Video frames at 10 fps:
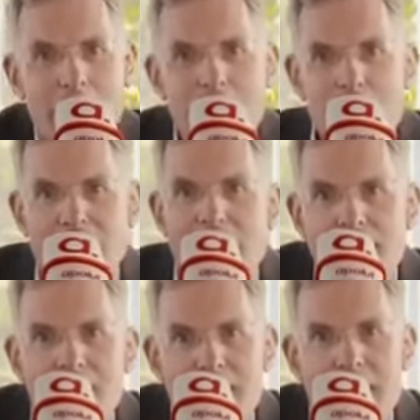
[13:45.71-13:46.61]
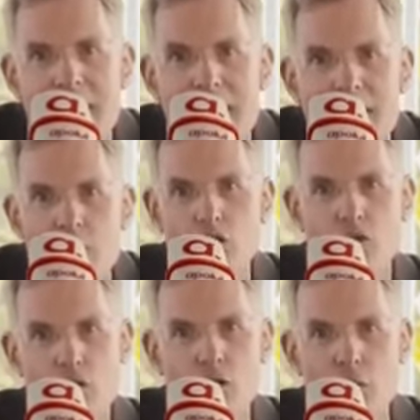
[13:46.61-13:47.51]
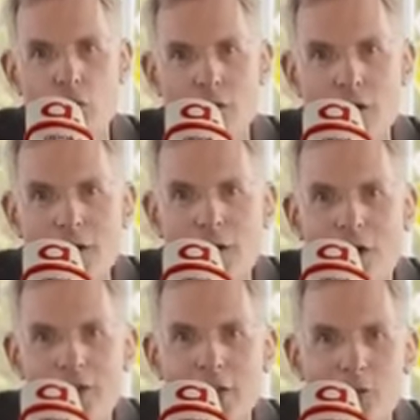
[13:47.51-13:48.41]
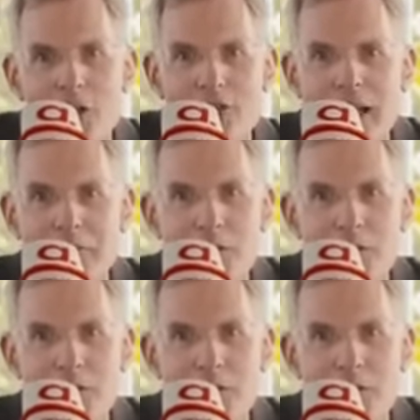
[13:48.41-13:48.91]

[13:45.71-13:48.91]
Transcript: Also das ist die Gegenströmung. Und natürlich haben die